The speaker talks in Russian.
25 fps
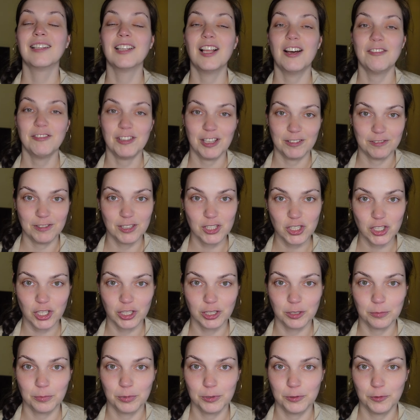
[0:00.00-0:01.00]
Главная
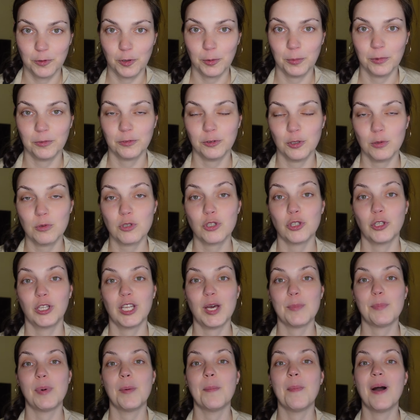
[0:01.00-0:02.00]
фишка этой платформы в том, что
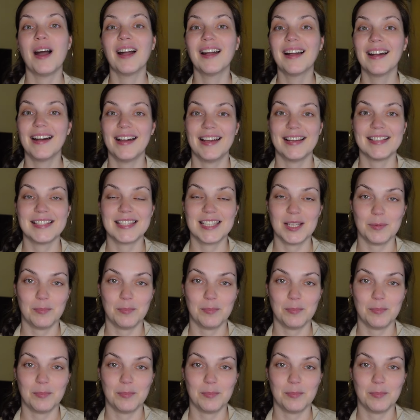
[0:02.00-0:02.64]
она помогает